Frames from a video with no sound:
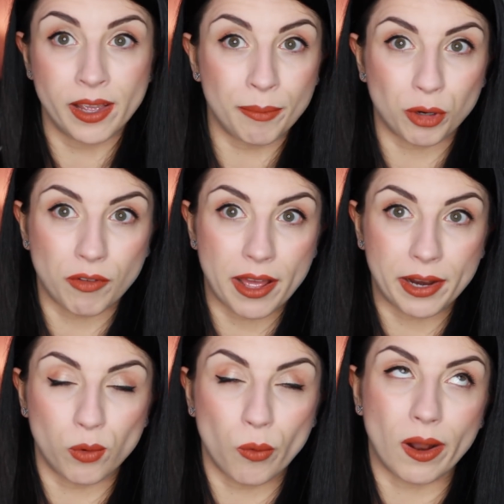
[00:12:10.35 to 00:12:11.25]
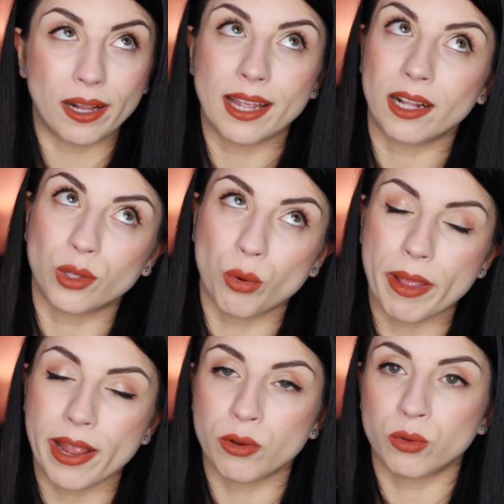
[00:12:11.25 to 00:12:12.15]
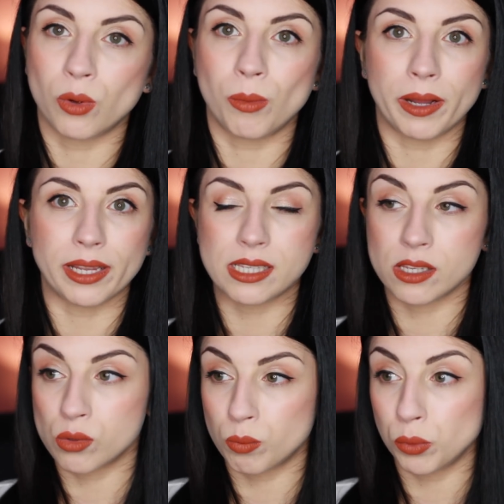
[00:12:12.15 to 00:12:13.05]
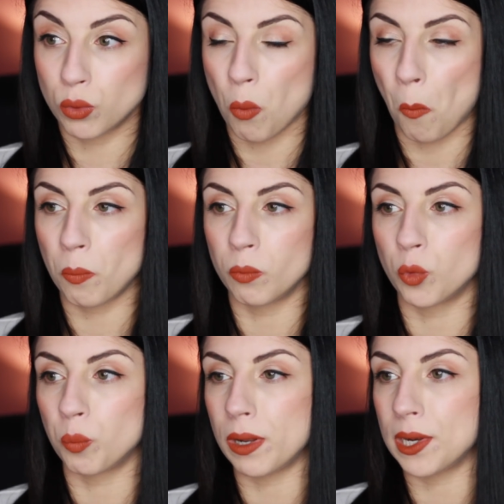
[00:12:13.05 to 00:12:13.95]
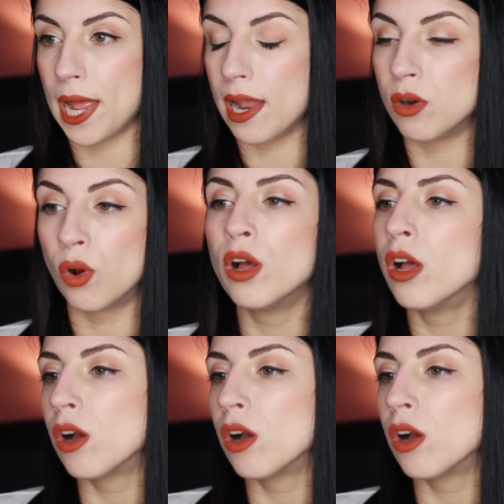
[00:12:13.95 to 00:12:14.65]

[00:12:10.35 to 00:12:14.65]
provare con qualche altro metodo, magari se so più con un pennello.